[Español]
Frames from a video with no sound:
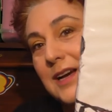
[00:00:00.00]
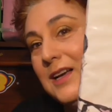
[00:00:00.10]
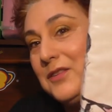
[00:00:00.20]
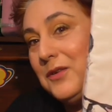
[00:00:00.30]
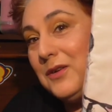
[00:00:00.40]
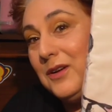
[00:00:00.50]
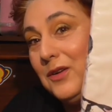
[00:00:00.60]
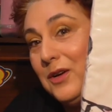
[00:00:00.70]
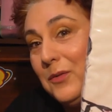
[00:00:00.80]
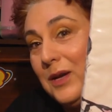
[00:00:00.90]
fijáis con
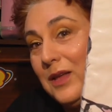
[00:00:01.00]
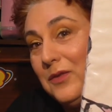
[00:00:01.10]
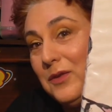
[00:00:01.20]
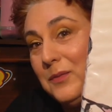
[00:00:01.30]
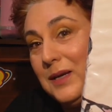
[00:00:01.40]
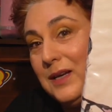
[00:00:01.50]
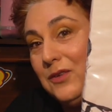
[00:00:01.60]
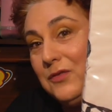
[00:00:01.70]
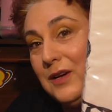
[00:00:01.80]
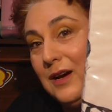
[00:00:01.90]
lo que voy a
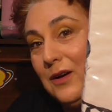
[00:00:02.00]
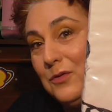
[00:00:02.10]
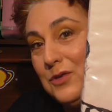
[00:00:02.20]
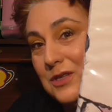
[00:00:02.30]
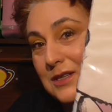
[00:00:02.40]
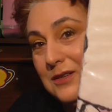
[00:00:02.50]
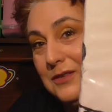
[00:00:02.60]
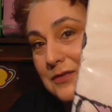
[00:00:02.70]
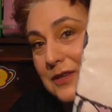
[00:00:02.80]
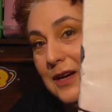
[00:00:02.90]
dormir, os fijaos,
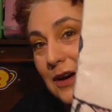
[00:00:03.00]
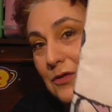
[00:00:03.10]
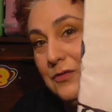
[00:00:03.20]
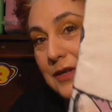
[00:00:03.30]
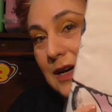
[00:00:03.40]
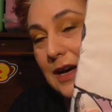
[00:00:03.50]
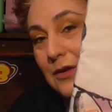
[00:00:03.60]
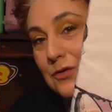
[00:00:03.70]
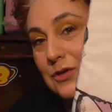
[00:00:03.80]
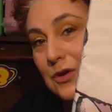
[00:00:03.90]
fijaos,
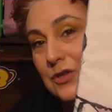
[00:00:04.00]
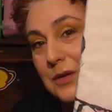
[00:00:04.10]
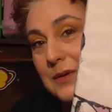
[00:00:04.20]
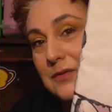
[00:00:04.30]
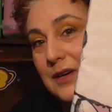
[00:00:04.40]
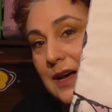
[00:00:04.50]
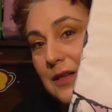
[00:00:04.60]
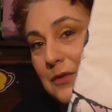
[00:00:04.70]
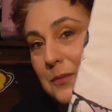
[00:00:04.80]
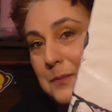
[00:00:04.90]
fijaos, os habéis
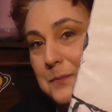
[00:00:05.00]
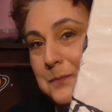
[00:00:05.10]
fijado.